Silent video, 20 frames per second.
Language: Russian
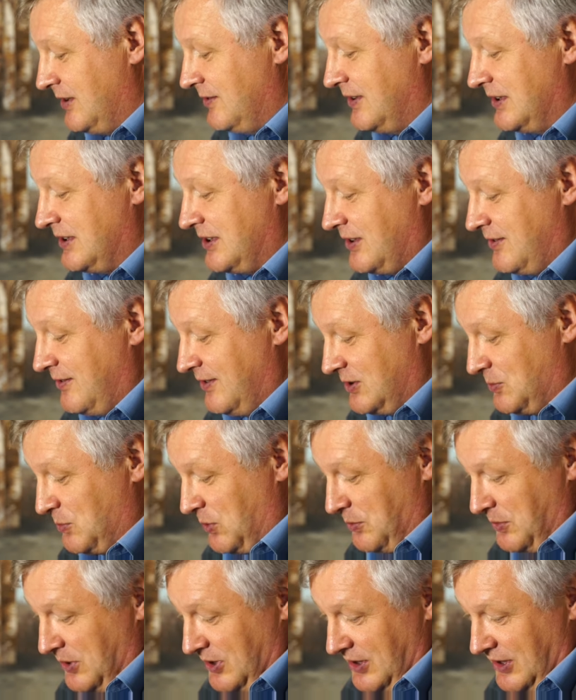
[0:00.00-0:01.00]
И в этих
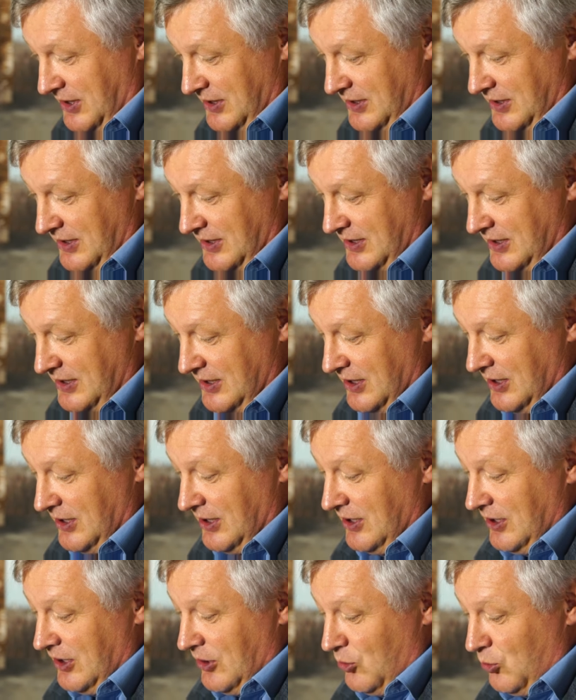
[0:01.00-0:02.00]
воспоминаниях
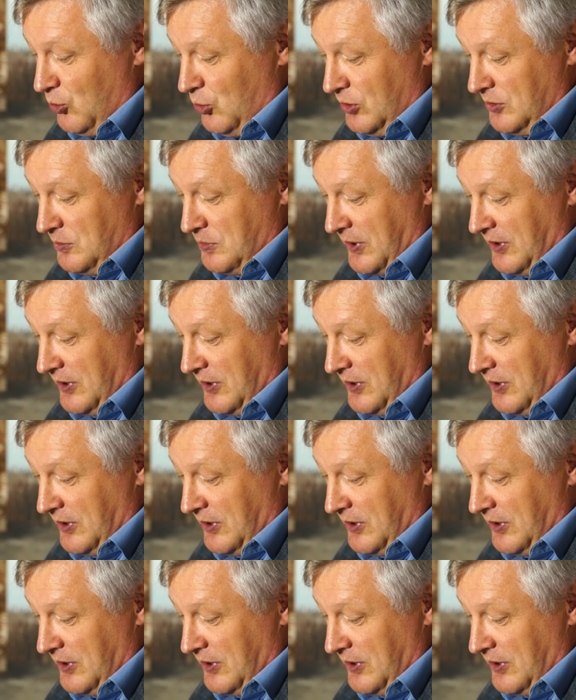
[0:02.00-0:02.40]
он